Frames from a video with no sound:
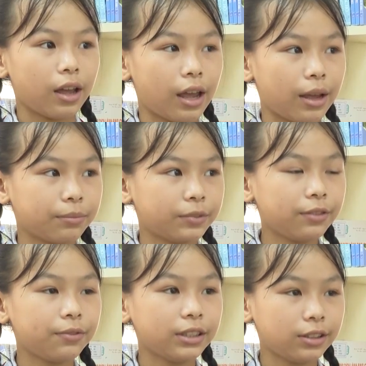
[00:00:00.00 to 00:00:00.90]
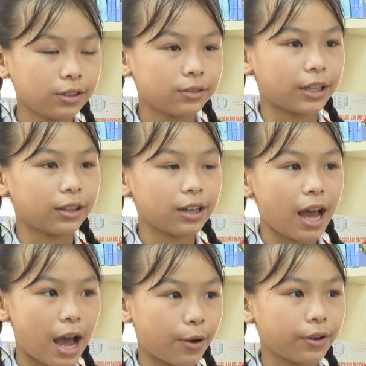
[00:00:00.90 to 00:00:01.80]
Em rất vinh dự và tự
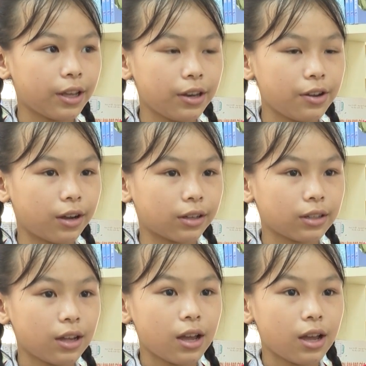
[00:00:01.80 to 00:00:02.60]
hào khi được